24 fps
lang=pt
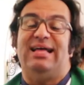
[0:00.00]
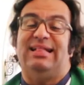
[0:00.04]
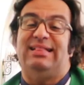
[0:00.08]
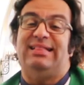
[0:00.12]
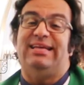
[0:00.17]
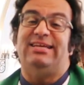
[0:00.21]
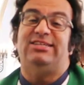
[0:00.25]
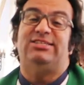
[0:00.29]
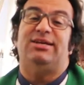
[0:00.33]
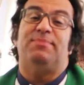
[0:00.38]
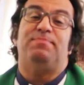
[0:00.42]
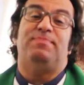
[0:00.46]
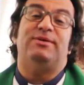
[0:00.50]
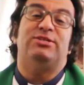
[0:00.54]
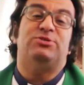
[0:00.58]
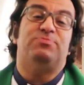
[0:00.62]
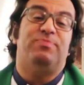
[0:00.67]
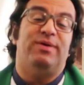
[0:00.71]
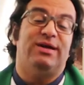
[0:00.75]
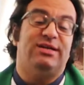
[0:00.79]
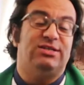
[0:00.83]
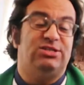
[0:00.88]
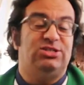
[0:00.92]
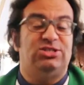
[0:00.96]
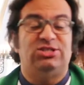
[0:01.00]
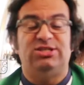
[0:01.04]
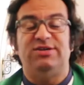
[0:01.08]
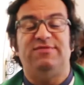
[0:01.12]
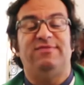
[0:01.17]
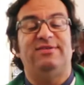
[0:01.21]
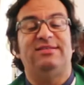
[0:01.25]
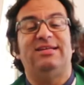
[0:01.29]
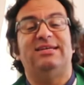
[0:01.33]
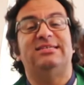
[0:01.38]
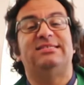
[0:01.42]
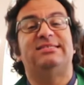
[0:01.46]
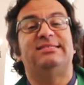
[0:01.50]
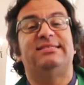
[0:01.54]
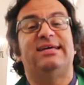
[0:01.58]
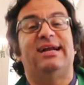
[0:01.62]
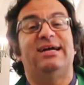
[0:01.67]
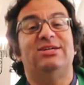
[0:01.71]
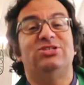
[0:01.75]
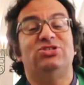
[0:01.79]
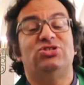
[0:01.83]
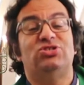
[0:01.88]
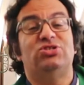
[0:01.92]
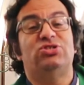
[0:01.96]
Desde a perspectiva das
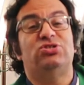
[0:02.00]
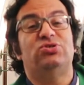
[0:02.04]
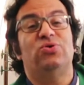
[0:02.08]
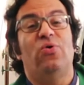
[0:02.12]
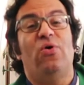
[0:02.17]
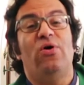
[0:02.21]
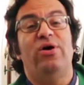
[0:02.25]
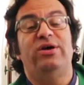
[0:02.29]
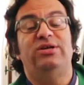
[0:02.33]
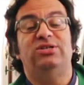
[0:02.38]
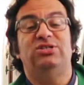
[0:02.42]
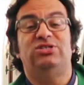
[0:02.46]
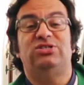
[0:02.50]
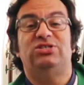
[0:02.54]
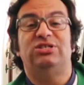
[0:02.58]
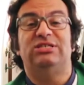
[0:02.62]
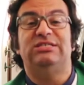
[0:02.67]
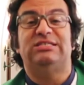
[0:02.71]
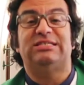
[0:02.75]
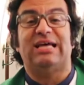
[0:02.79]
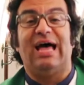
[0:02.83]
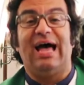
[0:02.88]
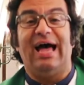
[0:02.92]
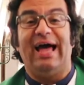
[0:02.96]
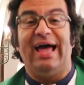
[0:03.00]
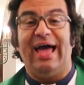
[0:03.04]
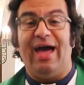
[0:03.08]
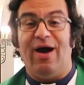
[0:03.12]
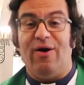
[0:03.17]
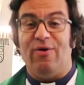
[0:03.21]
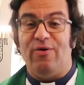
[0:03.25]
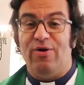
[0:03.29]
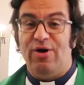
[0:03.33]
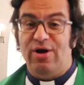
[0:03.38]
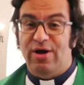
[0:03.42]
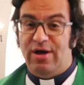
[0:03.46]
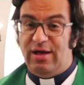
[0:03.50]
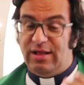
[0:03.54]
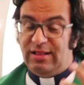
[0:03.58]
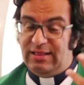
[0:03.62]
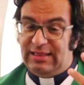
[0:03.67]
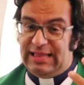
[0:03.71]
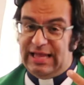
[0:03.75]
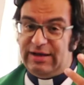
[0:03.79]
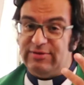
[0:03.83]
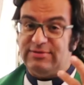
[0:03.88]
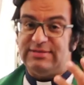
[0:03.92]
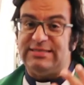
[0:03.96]
tradições de Israel,
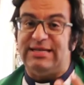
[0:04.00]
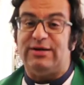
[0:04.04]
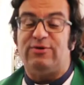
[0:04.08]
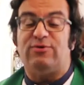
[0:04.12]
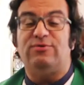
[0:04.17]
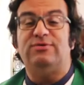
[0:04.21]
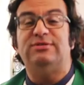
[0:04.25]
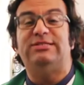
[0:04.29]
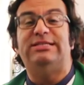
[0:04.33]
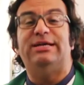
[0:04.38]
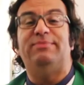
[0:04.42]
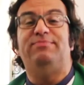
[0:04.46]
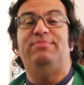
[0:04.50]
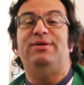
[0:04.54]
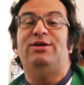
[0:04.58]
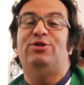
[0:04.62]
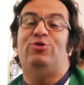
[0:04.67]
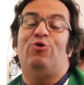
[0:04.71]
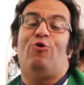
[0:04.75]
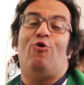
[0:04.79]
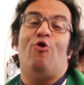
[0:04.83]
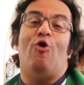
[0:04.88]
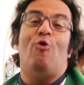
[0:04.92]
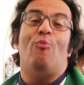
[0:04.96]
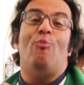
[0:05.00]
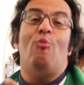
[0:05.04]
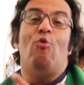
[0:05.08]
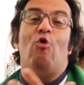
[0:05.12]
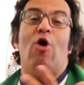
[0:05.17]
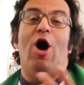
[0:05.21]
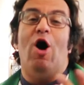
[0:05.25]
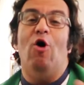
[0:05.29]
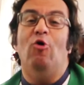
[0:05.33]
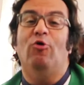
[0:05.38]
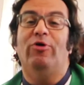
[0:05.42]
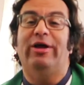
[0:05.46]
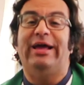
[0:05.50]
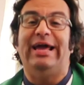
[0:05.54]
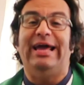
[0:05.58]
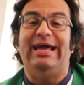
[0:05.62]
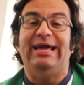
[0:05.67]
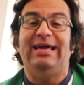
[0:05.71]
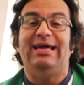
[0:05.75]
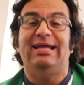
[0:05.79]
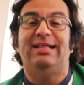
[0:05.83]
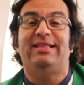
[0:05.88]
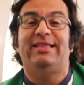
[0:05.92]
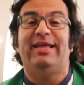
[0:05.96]
Deus é concebido como
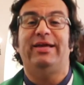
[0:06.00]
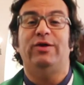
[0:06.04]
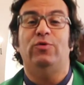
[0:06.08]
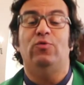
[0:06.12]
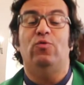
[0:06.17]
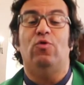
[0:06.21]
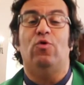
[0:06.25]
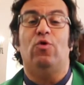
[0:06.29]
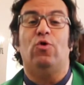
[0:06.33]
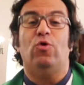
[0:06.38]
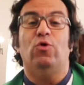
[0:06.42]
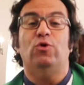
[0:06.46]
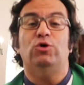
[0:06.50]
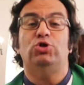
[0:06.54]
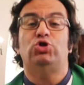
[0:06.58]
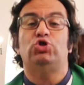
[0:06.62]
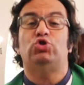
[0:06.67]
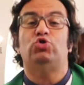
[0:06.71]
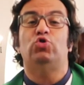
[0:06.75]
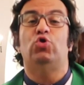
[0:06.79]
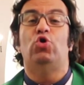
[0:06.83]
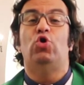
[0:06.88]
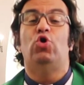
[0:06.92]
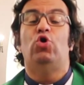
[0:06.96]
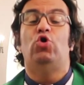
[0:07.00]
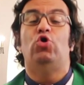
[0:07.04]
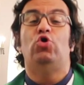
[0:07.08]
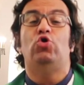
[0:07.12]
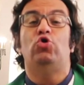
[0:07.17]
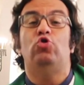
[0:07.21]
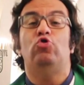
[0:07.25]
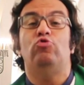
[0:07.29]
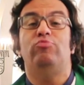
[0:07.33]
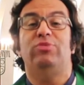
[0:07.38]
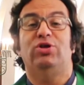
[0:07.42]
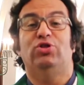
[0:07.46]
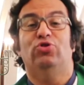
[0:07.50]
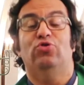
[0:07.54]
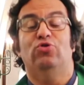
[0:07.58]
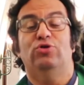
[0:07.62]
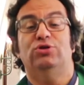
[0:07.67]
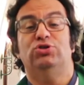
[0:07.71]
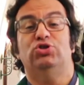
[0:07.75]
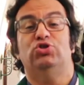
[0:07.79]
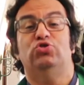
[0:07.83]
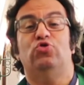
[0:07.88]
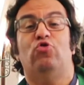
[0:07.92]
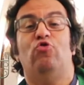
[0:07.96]
alguém que tem um rosto
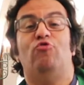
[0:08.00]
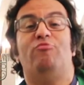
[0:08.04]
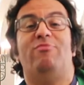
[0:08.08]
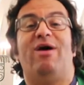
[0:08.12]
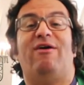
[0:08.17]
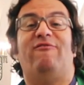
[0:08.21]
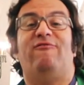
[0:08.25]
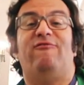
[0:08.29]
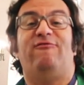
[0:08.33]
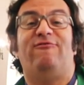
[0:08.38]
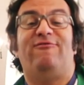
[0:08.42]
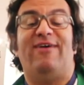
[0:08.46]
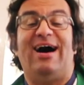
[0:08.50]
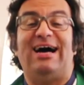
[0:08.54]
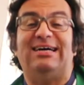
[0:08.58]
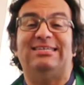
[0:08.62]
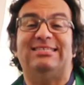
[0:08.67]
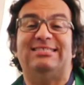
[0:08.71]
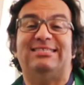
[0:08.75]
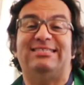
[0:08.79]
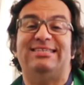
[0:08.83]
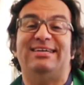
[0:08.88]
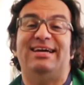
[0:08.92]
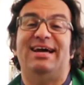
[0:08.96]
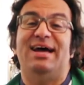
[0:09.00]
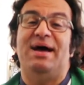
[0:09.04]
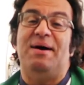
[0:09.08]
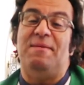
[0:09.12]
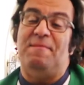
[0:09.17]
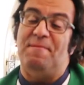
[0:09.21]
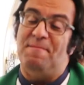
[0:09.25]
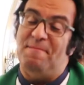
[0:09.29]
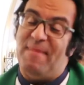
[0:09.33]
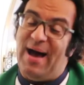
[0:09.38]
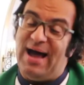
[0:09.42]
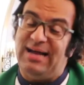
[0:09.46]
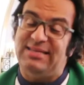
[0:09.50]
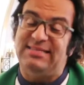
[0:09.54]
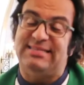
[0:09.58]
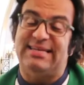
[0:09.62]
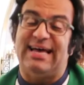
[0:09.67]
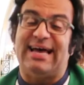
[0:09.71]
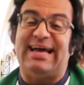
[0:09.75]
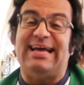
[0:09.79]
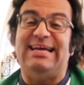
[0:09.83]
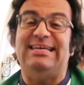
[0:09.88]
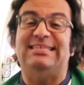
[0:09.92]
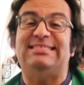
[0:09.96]
luminoso, uma face mais
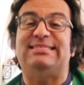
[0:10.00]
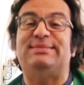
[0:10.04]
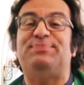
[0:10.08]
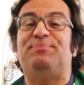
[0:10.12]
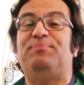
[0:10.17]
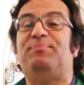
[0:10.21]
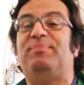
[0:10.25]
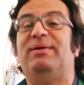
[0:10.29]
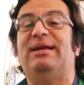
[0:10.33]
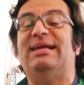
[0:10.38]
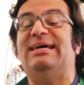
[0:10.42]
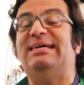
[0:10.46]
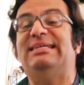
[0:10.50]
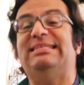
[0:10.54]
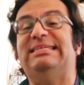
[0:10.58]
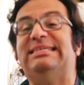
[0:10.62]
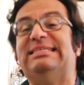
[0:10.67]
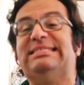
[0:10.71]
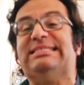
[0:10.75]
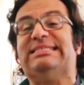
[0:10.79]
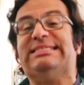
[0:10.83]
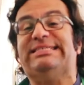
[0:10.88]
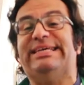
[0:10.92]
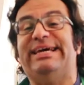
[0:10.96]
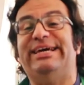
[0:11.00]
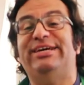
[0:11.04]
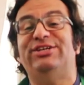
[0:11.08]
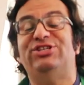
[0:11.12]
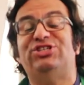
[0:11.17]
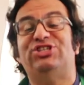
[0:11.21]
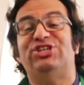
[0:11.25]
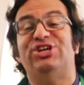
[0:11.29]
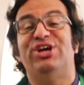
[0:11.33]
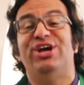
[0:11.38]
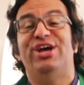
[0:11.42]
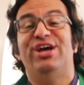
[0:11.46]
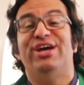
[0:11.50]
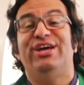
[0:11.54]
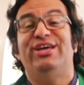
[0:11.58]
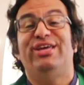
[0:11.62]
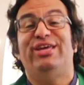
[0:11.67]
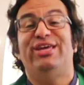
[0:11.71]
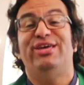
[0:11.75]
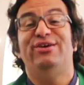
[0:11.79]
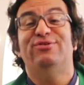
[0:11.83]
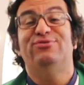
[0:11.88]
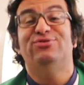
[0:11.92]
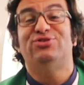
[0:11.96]
resplandecente
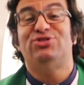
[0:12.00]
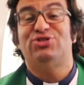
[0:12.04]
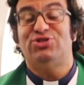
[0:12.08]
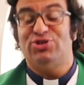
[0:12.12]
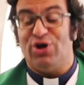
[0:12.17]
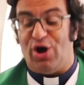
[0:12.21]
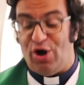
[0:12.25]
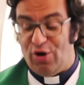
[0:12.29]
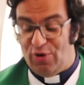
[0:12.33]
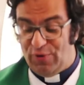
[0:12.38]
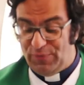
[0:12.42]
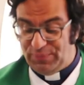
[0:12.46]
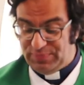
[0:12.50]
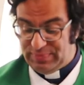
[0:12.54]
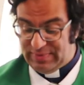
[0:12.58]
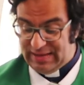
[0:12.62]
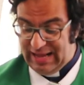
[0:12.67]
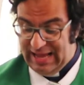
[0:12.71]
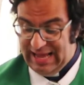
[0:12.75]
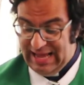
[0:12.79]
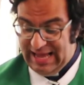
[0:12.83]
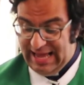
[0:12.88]
que o sol.